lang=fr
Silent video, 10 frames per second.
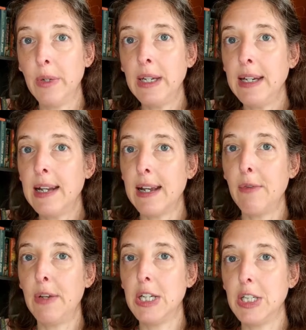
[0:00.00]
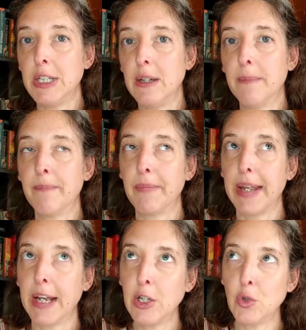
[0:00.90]
lui, il réfléchit.
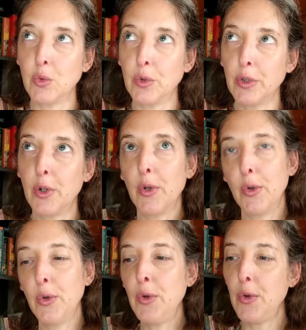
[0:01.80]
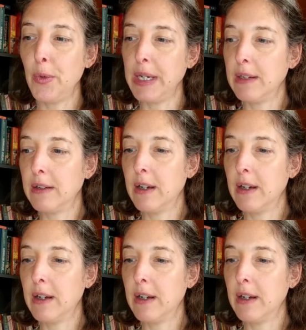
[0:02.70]
Un jour, une nuit,